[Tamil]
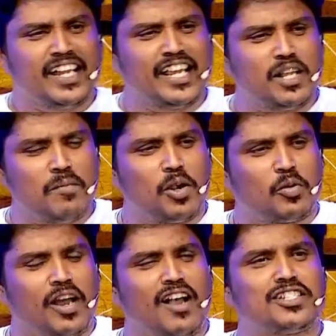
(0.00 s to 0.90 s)

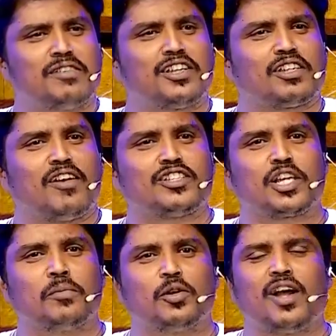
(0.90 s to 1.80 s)
நீதிமானுக்குரிய ஆசீர்வாதத்தை
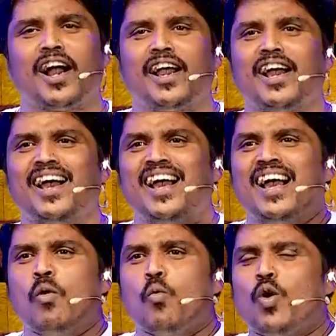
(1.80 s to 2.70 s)
வாசிக்கும் போது அங்கே
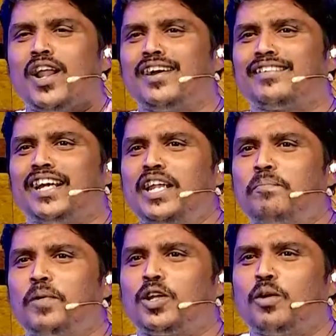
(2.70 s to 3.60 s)
உனக்கு
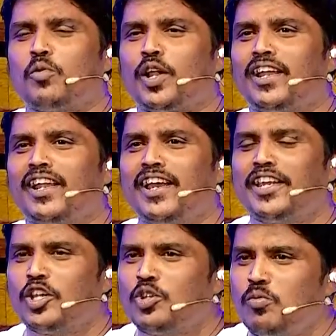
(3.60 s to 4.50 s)
தனிப்பட்ட முறையிலே
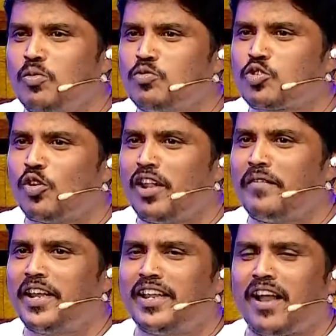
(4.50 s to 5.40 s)
எதுவும் சொல்ல
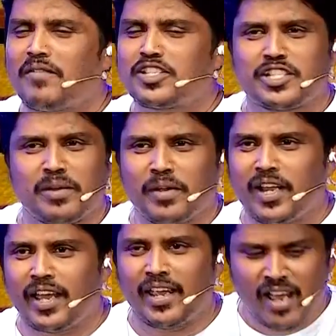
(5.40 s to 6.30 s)
வேண்டிய அவசியம்
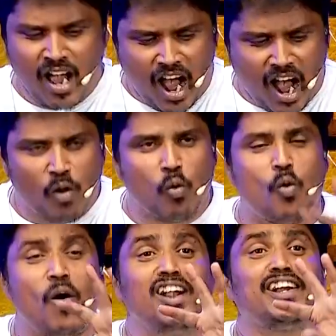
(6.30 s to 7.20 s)
இல்லை
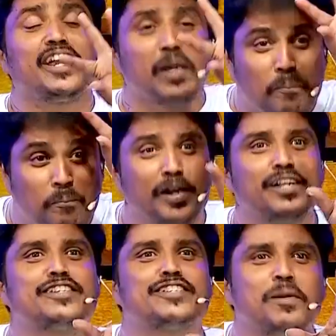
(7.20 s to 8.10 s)
உன் வாழ்க்கை எப்படி
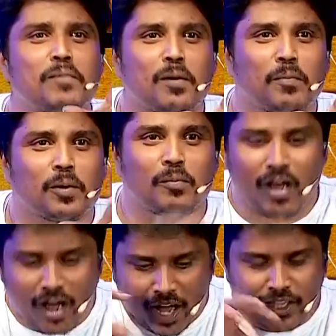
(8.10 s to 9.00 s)
டிசைன்
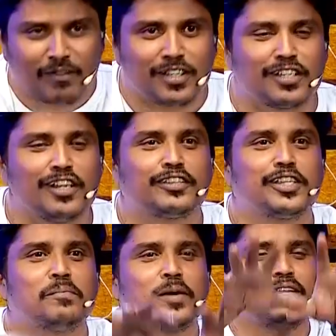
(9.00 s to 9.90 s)
பண்ணப்படும்னா அந்த
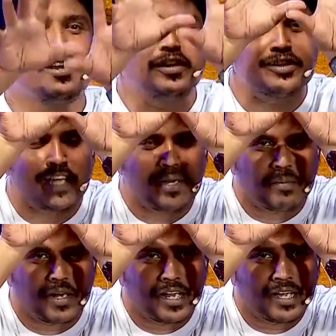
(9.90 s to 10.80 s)
படி தான் டிசைன்
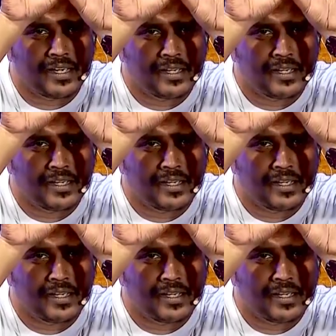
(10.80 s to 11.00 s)
பண்ண